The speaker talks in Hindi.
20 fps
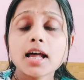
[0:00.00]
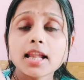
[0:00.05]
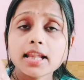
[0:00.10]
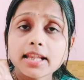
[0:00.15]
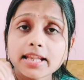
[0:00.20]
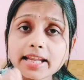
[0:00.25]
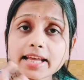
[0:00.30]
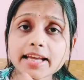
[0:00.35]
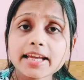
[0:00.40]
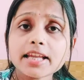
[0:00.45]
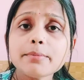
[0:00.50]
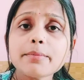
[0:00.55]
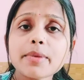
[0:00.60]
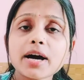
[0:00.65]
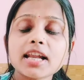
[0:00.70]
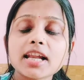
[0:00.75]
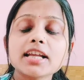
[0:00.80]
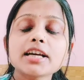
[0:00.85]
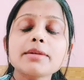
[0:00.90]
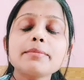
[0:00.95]
लेकिन
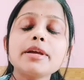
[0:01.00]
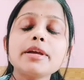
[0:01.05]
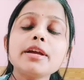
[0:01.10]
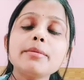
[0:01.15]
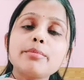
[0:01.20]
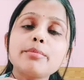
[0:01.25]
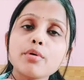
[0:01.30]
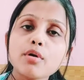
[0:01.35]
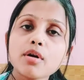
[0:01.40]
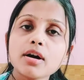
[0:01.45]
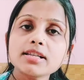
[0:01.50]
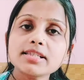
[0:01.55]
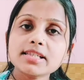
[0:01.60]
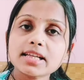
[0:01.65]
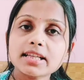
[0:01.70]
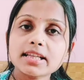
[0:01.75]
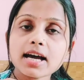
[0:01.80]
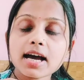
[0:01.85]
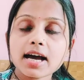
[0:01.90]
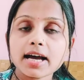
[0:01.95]
पालक में ये बहुत
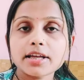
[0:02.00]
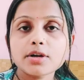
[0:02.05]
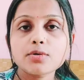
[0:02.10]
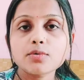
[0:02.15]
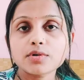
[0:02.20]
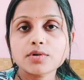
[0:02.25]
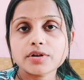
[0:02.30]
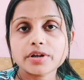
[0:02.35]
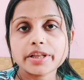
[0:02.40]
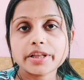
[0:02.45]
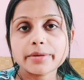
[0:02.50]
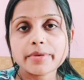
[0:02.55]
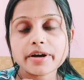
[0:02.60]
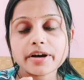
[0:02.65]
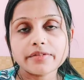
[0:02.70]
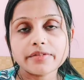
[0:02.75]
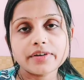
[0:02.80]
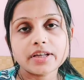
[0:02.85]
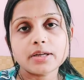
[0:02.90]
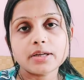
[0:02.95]
ज़्यादा हाई क्वांटिटी में
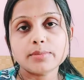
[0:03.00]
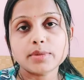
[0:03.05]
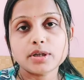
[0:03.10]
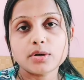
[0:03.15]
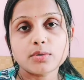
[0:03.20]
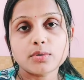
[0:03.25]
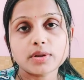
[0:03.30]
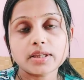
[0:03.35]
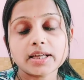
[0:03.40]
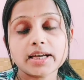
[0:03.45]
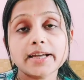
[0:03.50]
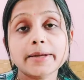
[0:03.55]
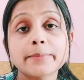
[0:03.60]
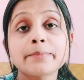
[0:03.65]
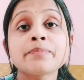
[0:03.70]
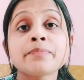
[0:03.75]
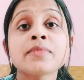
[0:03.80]
अवेलेबल होता है